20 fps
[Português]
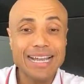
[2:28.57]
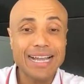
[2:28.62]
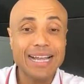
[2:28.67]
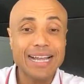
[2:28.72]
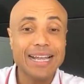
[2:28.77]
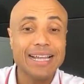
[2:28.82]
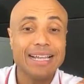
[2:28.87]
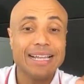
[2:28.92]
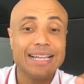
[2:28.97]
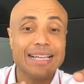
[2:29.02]

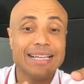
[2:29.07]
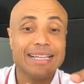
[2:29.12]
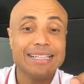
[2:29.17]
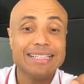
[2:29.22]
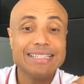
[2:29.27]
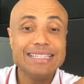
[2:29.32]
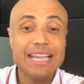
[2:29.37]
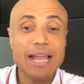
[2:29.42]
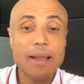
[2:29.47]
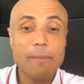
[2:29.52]

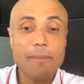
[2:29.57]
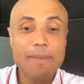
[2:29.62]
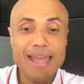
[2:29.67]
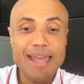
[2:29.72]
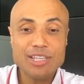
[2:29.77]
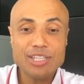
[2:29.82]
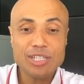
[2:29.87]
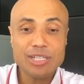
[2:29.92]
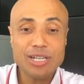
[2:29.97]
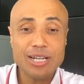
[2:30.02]
neuropatia
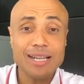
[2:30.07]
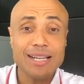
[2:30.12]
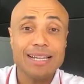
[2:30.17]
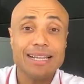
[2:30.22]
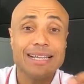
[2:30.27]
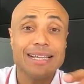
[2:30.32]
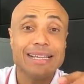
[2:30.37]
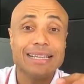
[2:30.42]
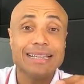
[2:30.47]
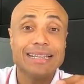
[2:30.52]
diabética, também
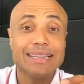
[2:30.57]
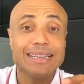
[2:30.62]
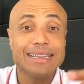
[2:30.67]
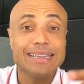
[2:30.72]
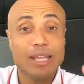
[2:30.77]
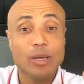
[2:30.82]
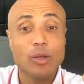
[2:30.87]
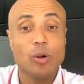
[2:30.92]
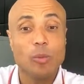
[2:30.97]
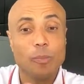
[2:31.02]
chamada de
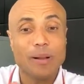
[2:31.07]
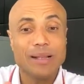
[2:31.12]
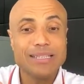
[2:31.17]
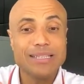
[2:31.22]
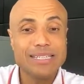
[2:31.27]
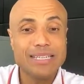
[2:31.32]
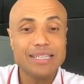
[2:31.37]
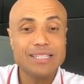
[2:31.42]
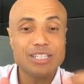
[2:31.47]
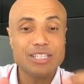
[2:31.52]
neuropatia
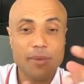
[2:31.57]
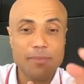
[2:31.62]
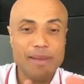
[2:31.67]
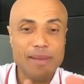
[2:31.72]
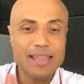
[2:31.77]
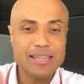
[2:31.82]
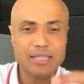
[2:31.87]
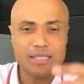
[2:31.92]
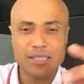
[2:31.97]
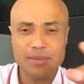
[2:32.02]

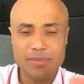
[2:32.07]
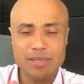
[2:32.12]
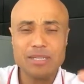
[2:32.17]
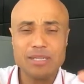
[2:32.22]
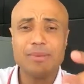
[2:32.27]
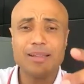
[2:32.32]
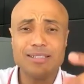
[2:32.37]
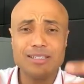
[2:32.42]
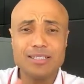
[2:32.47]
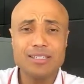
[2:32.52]

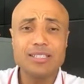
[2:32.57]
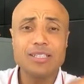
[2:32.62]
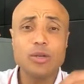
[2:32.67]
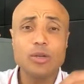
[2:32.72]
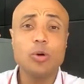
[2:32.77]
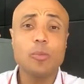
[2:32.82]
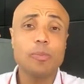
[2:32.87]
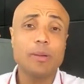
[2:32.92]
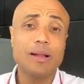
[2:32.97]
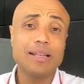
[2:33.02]
periférica,
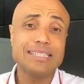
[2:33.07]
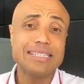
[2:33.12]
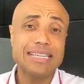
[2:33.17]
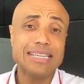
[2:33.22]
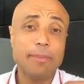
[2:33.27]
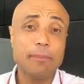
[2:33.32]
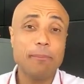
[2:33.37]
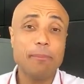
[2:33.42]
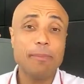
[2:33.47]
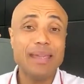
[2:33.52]

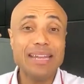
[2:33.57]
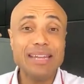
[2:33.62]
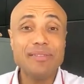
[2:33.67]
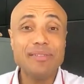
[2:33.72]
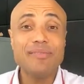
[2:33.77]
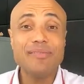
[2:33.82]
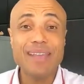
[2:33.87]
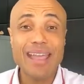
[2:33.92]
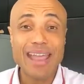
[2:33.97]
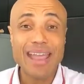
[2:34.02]
tá?
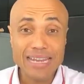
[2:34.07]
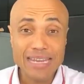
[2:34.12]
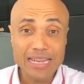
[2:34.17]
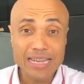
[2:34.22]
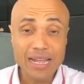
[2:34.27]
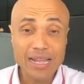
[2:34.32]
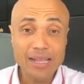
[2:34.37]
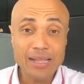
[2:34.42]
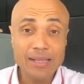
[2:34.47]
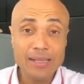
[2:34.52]
Então, o
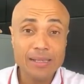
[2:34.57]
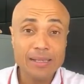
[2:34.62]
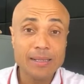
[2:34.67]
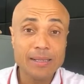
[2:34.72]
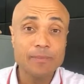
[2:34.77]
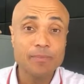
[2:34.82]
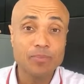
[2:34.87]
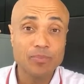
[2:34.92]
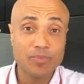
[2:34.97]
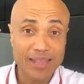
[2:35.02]
que é a
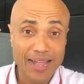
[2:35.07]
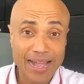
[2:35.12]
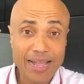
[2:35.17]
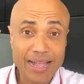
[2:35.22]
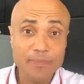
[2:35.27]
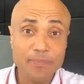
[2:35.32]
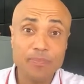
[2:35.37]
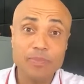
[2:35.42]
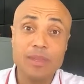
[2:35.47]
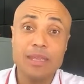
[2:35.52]
neuropatia? O
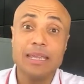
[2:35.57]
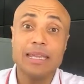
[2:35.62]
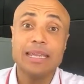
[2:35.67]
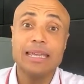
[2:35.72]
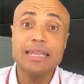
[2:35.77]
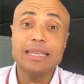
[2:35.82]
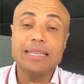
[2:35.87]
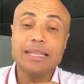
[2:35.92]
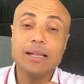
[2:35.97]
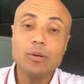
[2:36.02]
cara perde a
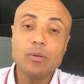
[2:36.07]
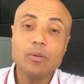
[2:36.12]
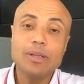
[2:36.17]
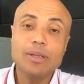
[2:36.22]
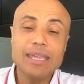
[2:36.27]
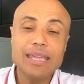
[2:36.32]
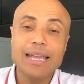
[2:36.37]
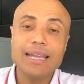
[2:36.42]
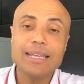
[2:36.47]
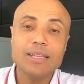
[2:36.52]

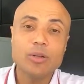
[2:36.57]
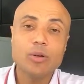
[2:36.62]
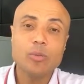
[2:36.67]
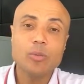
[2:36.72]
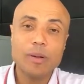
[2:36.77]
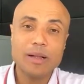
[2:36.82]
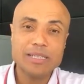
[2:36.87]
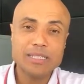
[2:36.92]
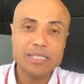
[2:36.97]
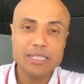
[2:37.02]
sensibilidade,
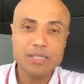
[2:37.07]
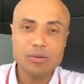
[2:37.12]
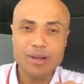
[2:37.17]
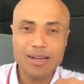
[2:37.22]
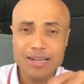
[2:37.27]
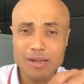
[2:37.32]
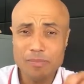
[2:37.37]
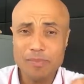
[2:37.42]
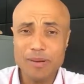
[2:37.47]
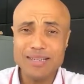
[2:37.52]
aí vem
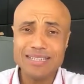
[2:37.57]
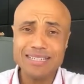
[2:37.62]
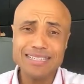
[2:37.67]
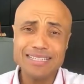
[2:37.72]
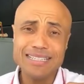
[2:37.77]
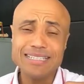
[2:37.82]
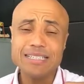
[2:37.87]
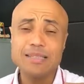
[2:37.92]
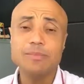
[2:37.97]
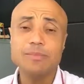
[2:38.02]
pé
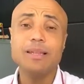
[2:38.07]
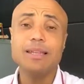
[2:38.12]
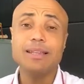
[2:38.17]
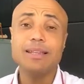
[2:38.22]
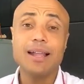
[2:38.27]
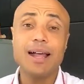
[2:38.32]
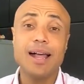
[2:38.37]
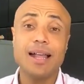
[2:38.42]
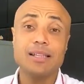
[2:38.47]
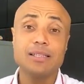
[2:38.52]
diabético
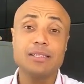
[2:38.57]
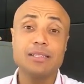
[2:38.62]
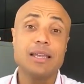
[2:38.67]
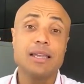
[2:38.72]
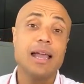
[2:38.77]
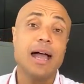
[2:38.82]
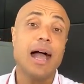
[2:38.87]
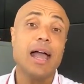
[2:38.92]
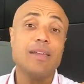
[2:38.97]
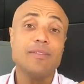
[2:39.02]
e
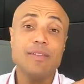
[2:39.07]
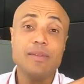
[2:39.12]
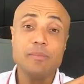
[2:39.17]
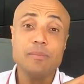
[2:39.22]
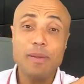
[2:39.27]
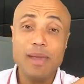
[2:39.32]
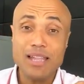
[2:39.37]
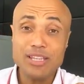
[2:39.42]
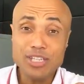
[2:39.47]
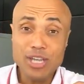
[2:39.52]
outras
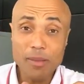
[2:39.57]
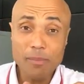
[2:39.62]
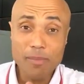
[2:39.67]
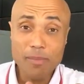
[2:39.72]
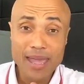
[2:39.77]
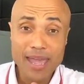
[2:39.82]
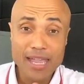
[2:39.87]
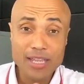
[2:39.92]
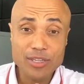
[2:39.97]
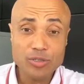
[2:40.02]
complicações.
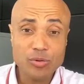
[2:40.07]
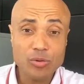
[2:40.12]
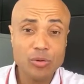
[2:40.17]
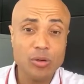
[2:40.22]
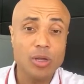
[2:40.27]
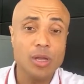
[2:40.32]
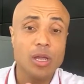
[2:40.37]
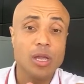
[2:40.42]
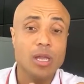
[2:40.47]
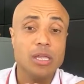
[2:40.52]

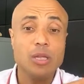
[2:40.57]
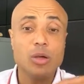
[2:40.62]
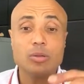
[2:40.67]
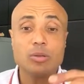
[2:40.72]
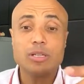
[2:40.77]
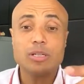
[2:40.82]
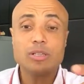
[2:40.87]
Só